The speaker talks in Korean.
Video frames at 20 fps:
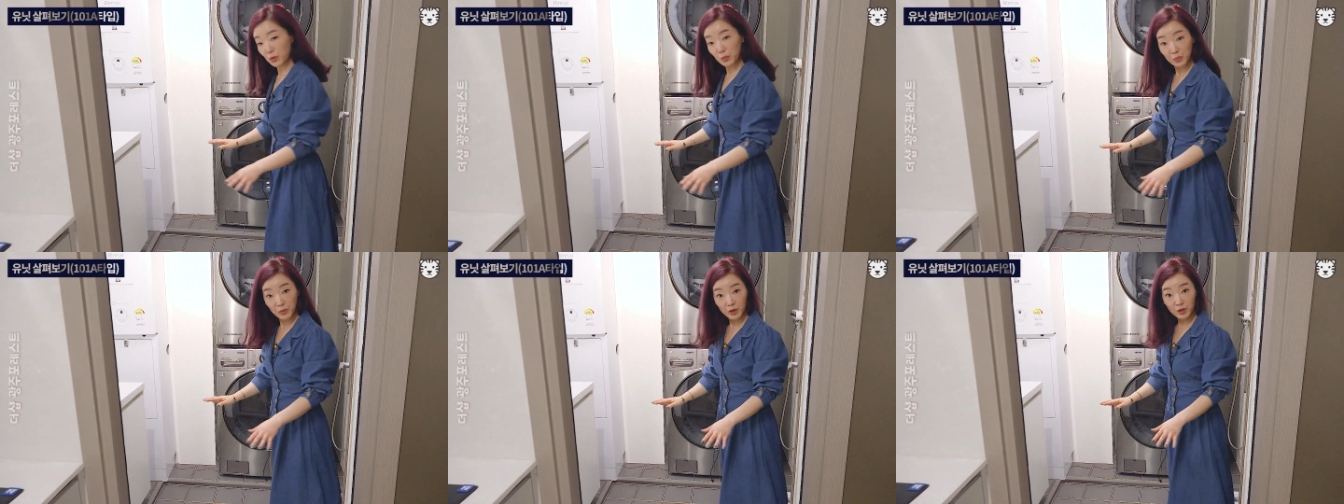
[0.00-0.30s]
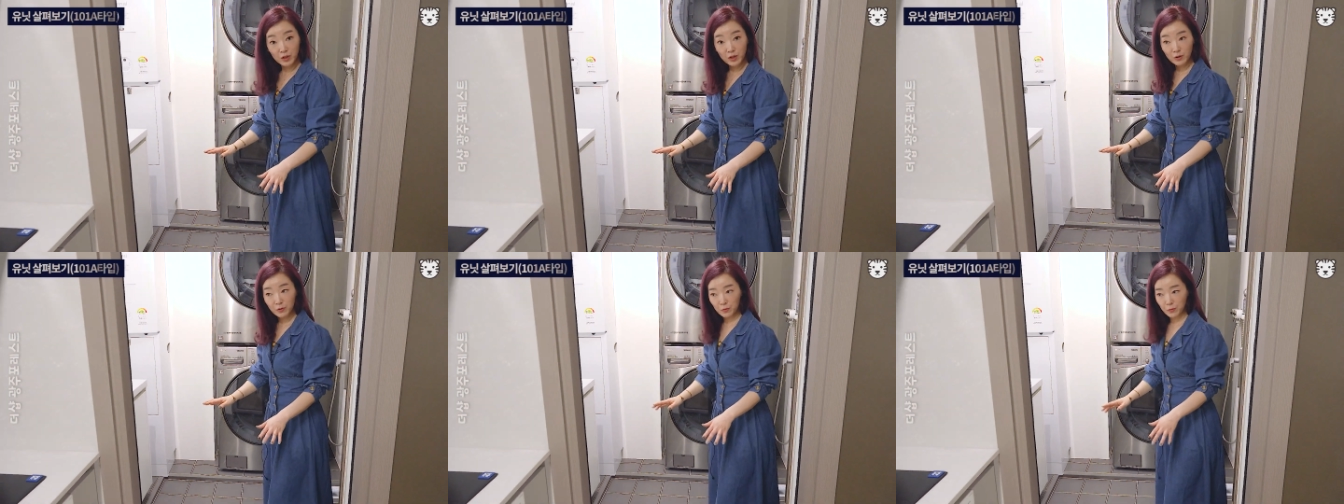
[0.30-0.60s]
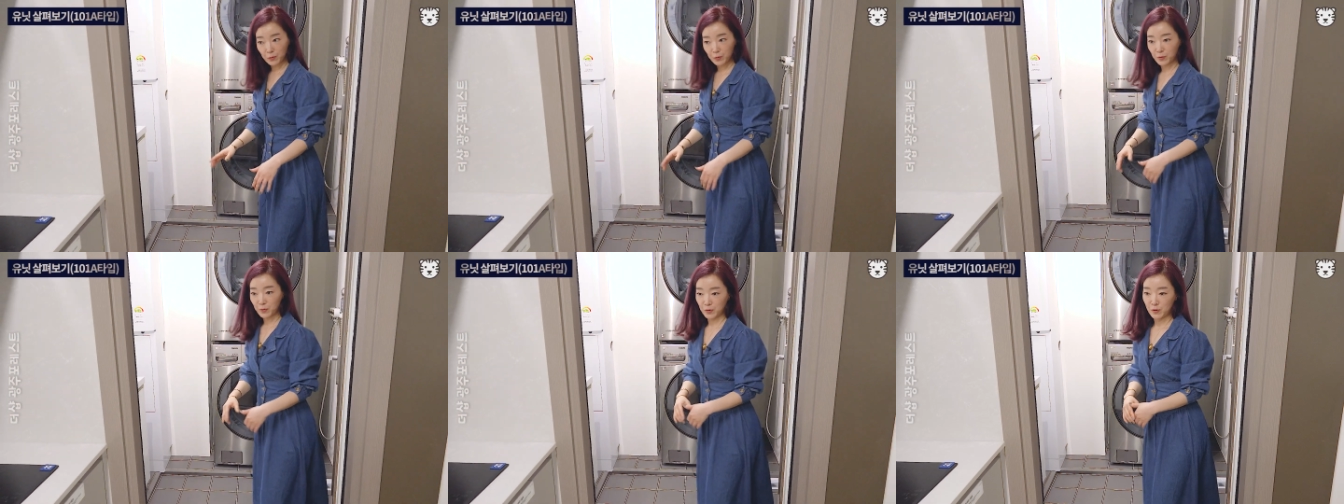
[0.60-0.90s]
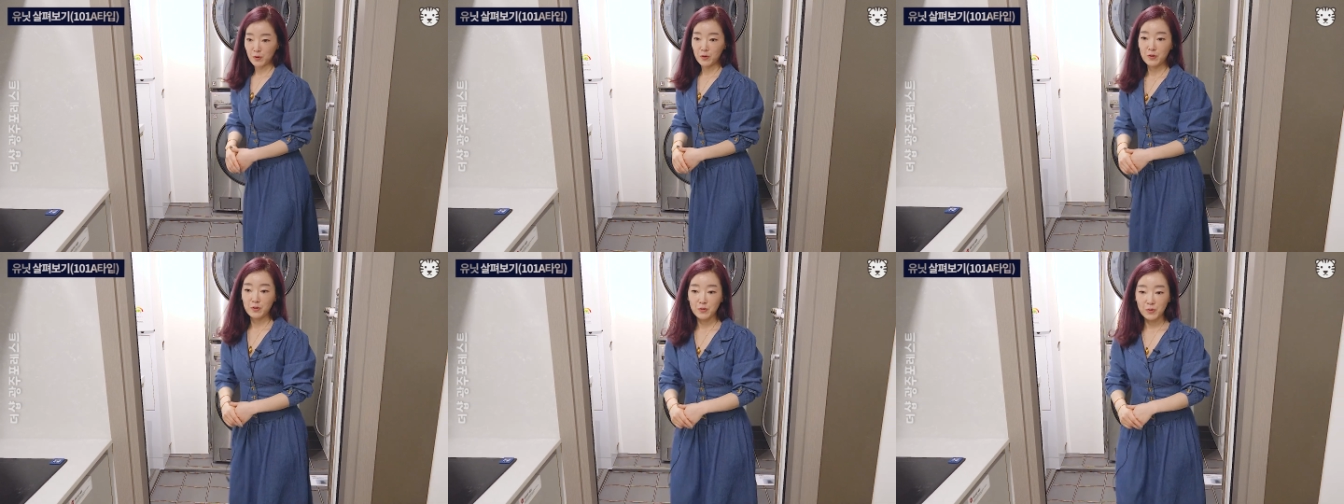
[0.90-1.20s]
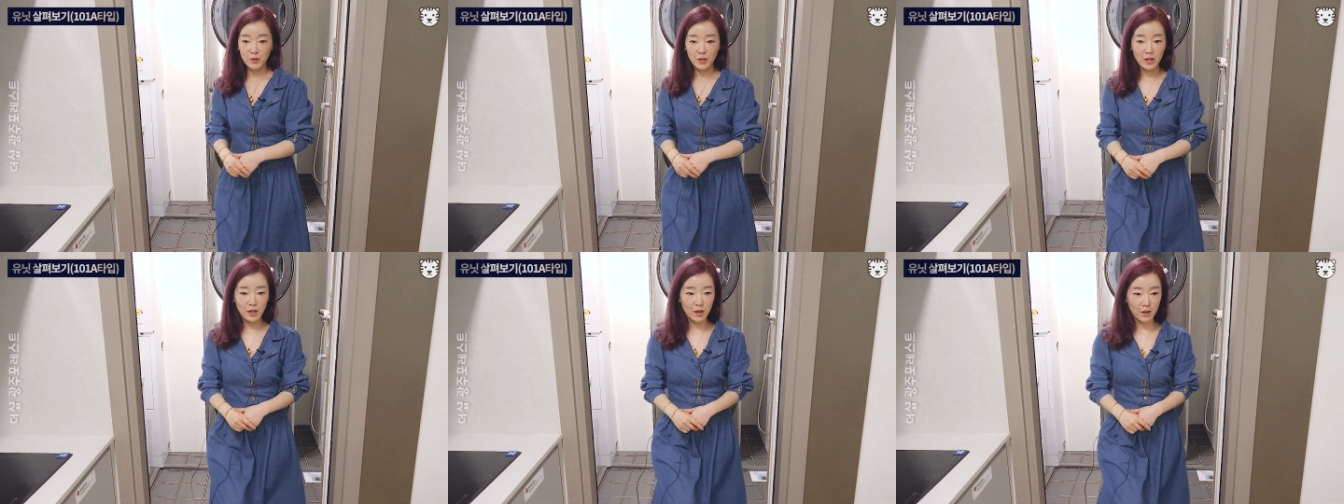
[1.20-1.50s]
너무 편하고
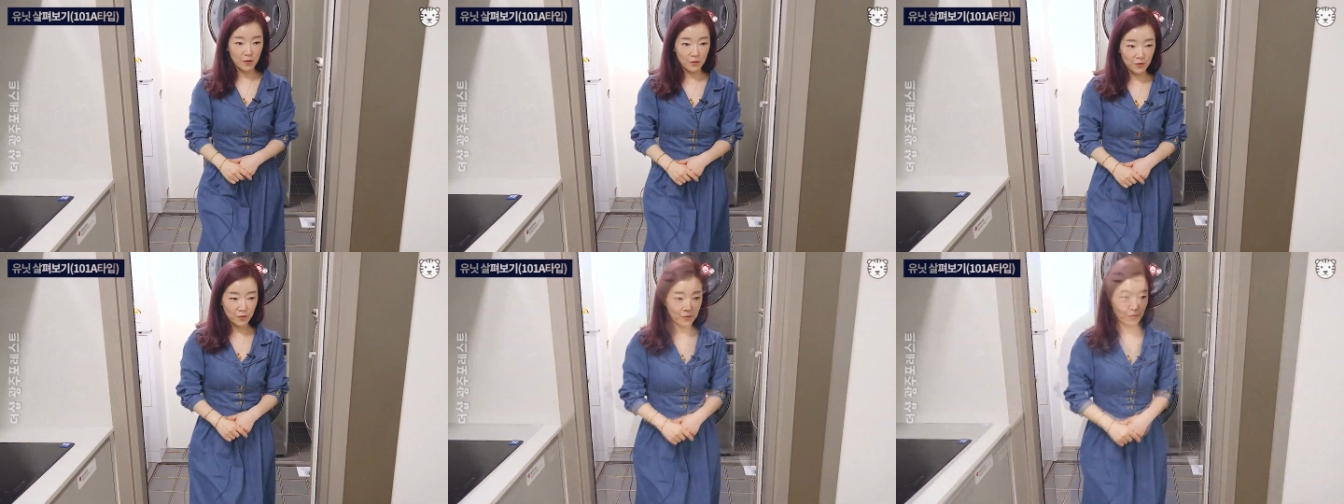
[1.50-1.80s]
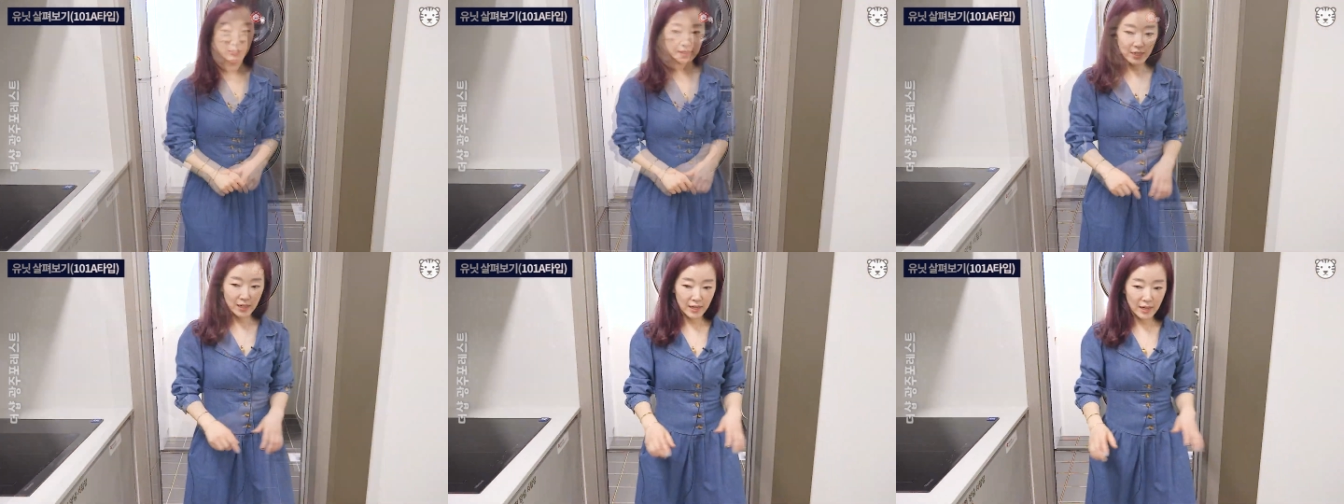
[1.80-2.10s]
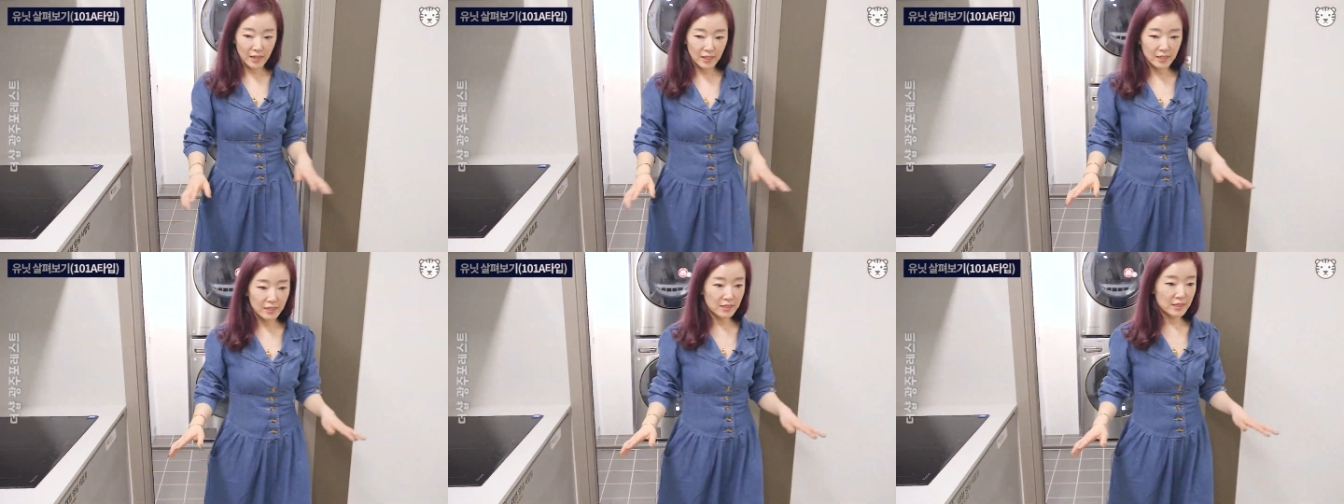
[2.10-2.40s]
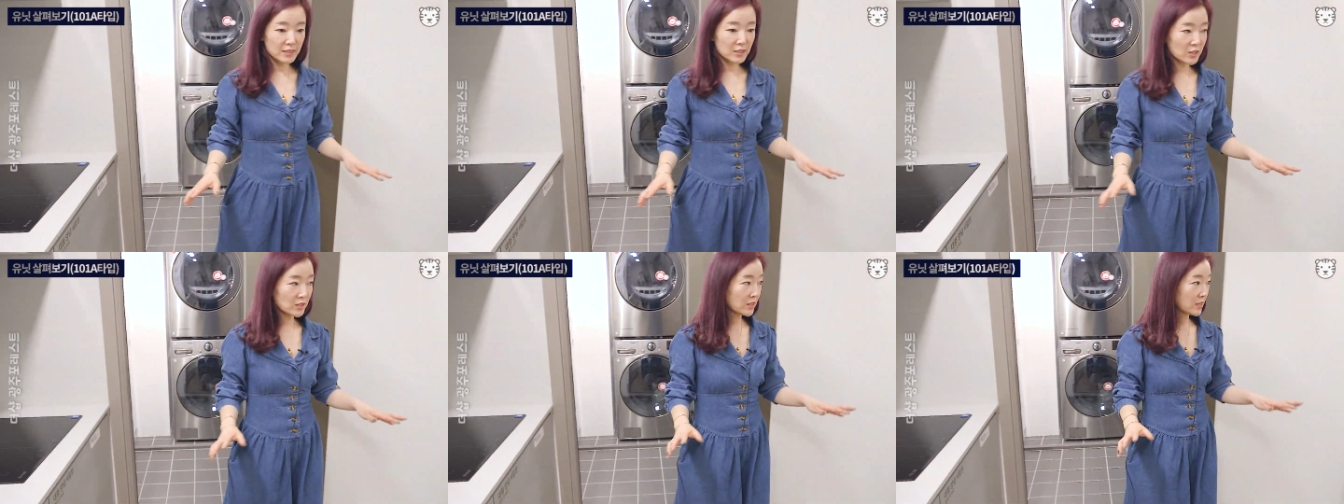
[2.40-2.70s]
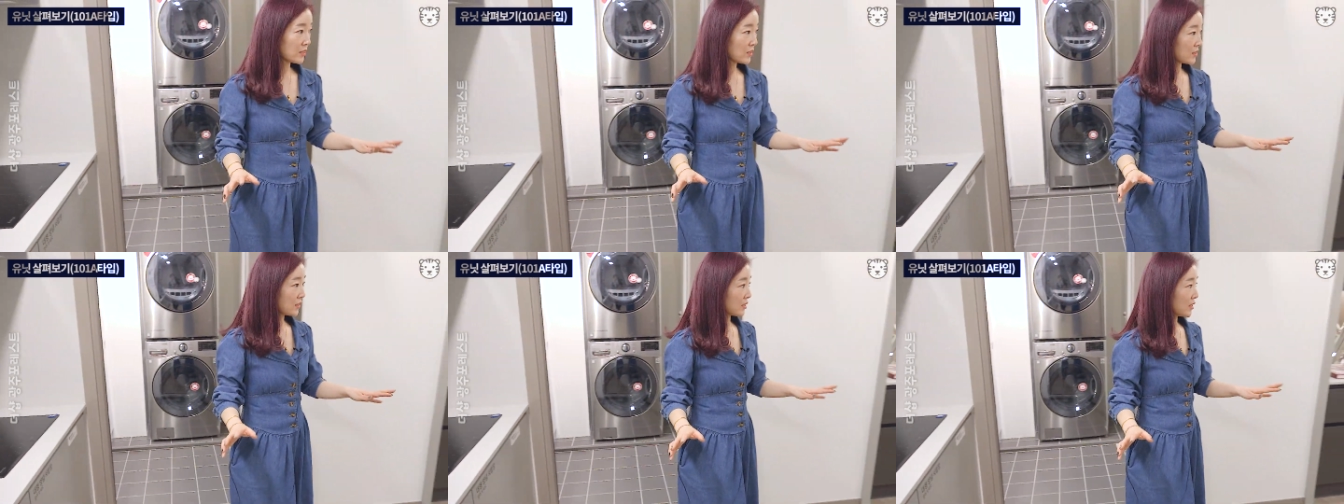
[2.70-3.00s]
좋네요. 색깔은
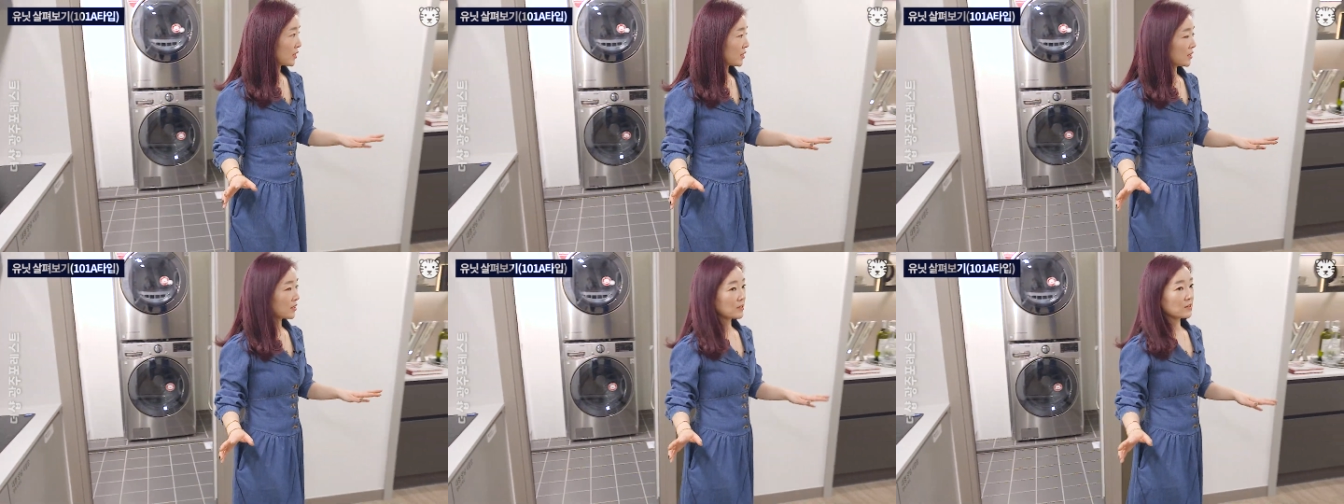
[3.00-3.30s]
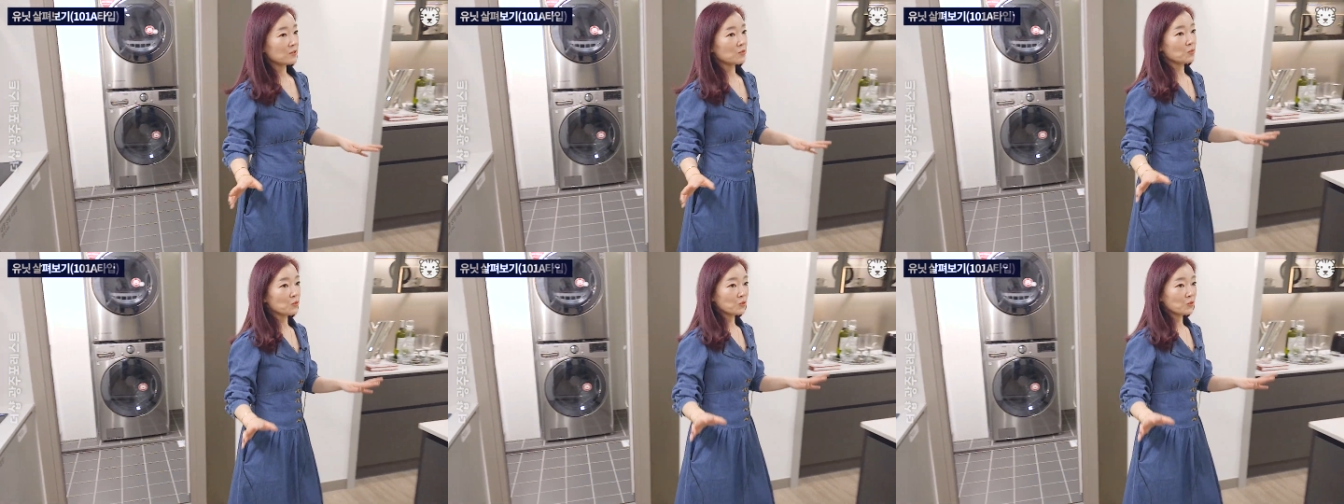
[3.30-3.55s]
전체적인 색깔은